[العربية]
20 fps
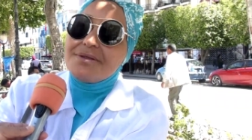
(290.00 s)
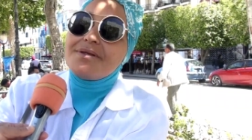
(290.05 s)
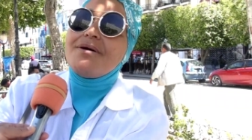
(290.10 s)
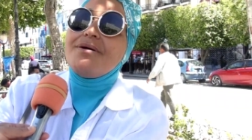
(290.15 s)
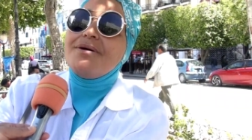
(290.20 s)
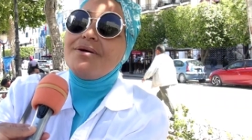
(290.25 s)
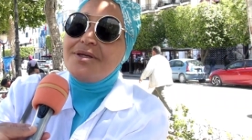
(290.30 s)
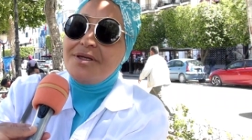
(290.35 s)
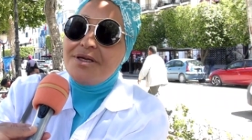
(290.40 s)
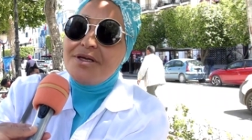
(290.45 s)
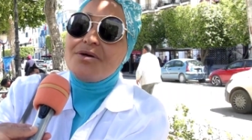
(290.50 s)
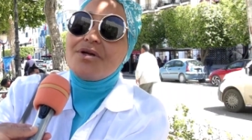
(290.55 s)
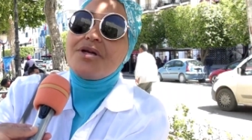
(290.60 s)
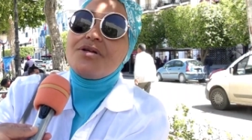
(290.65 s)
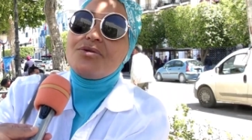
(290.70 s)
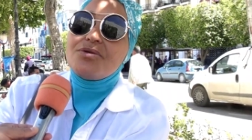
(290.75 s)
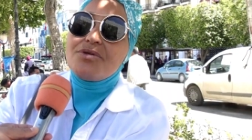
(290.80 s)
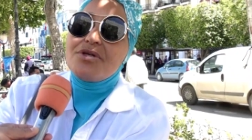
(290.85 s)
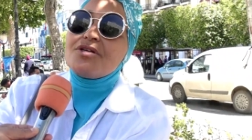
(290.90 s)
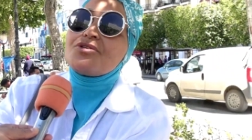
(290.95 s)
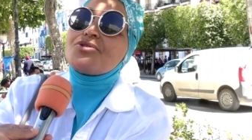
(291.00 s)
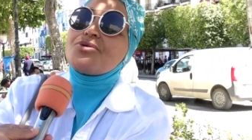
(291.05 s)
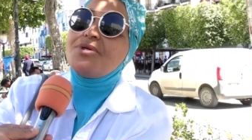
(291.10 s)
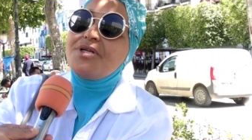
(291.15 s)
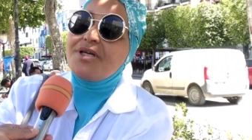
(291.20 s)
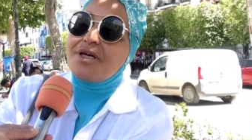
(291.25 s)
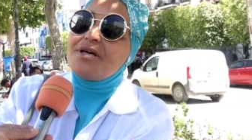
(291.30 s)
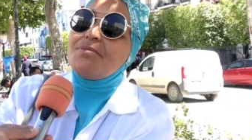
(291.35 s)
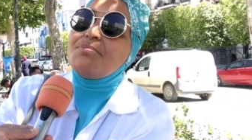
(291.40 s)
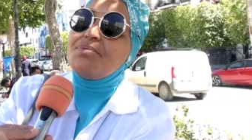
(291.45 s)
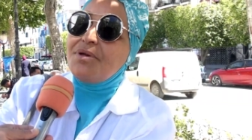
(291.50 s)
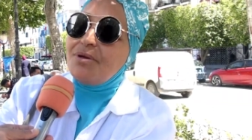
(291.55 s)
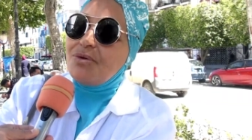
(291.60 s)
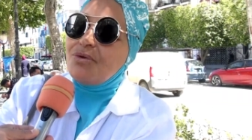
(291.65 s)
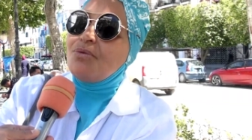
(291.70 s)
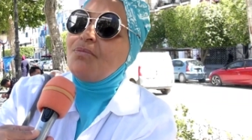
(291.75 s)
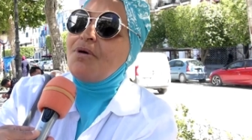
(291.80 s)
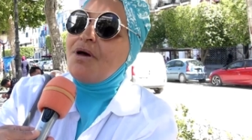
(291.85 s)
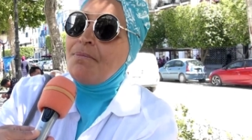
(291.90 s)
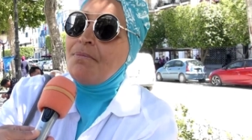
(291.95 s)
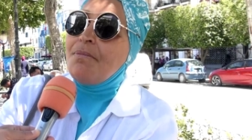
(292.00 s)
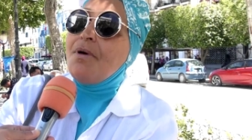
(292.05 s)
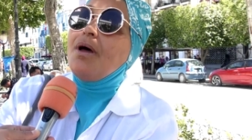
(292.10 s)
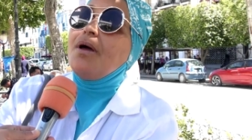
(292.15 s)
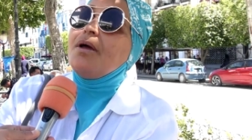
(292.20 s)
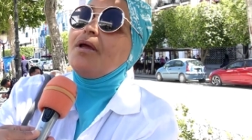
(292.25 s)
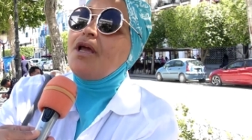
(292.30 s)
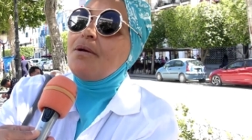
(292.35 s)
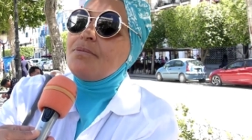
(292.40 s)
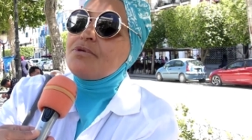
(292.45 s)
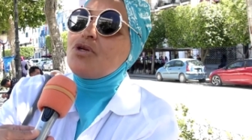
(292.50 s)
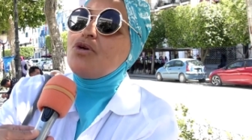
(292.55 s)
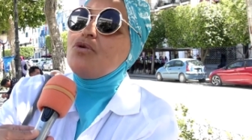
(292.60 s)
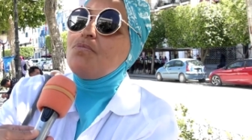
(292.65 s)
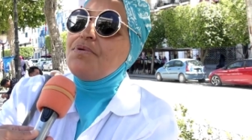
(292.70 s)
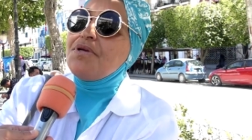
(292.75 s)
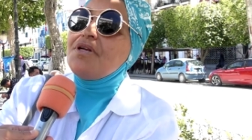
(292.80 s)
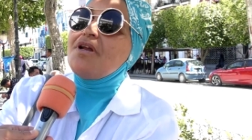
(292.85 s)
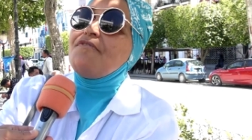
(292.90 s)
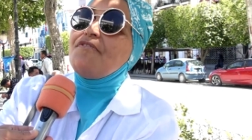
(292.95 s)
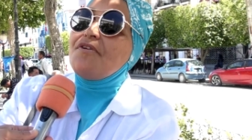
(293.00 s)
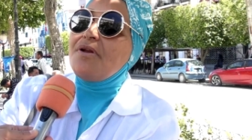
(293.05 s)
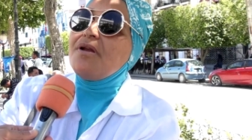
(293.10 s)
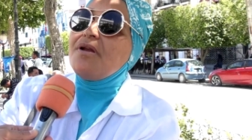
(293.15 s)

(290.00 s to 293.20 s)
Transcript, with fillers: تو ولاو ردونا شليقه بين الامم يمسحوا بينا في